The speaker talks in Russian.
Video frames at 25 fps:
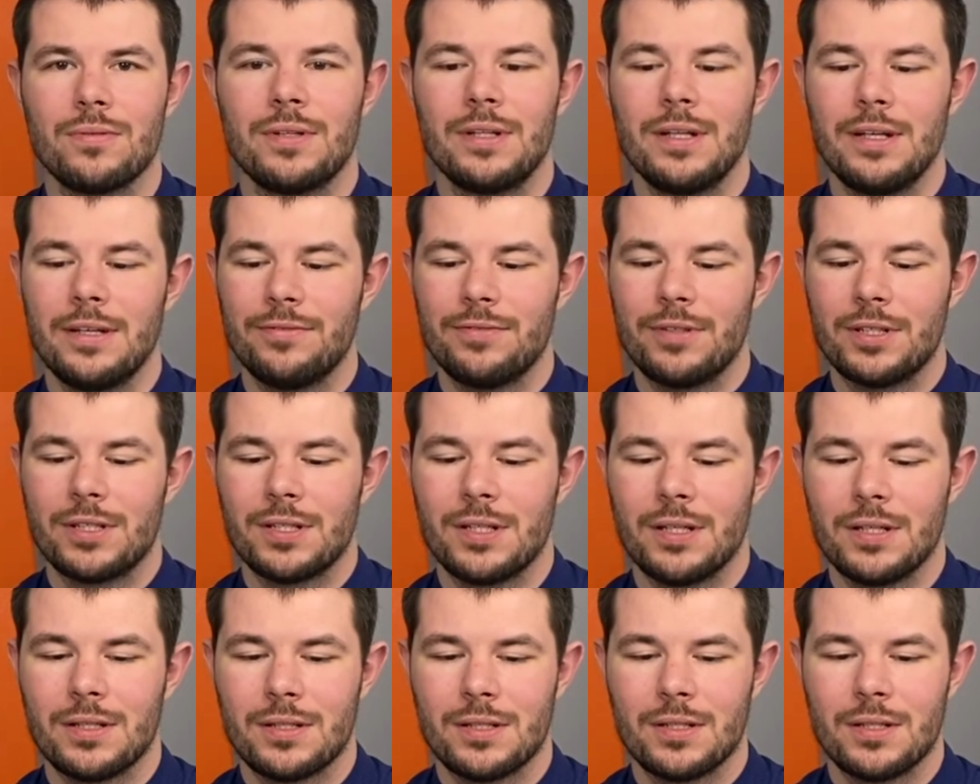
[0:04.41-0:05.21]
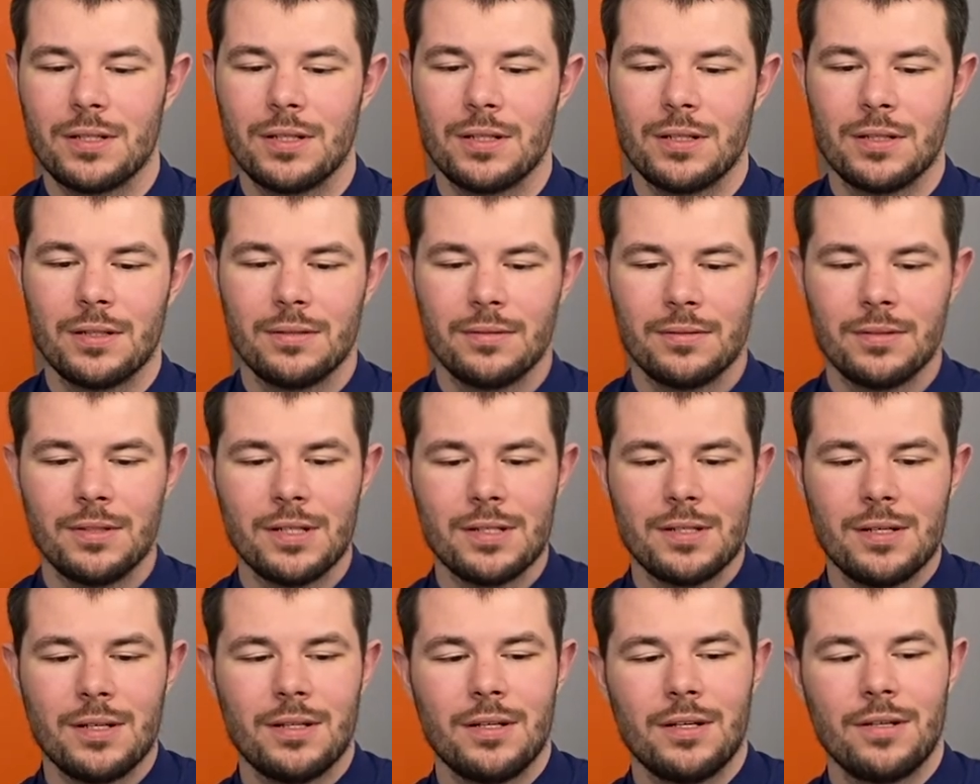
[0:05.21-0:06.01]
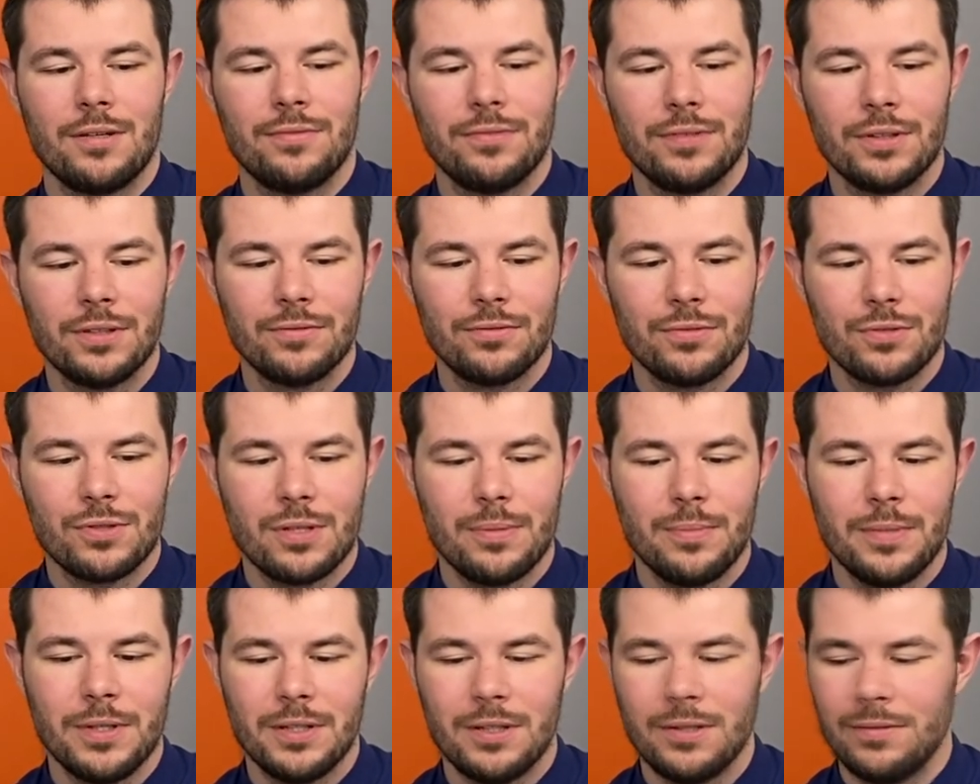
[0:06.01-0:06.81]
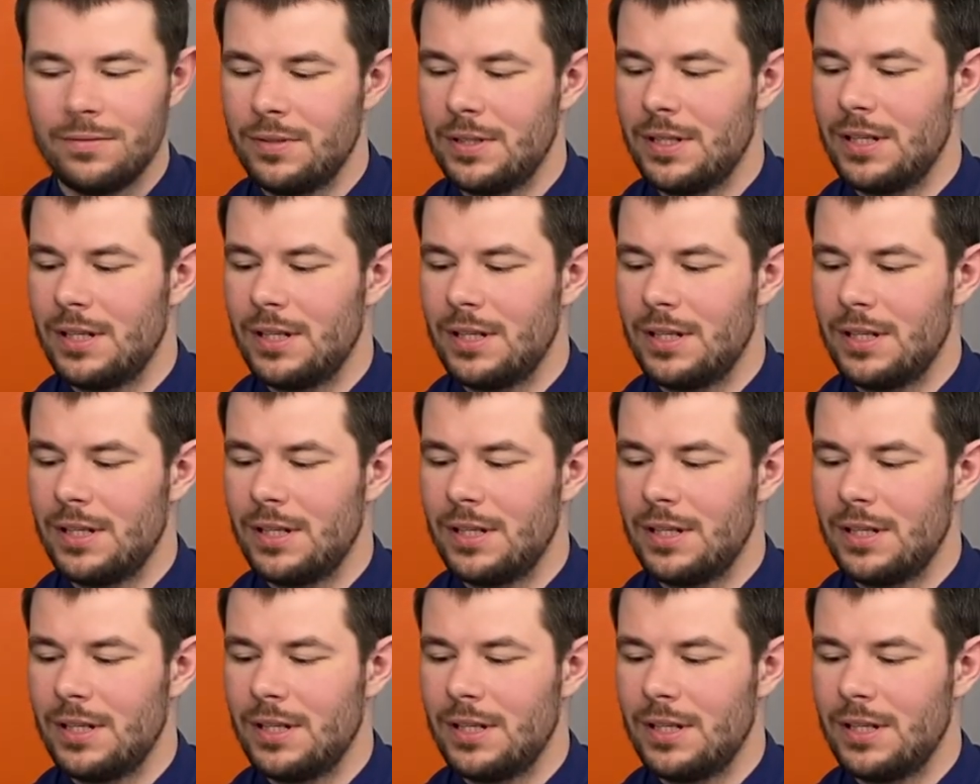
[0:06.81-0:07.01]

для фиксации дозаторов и инфузоматов,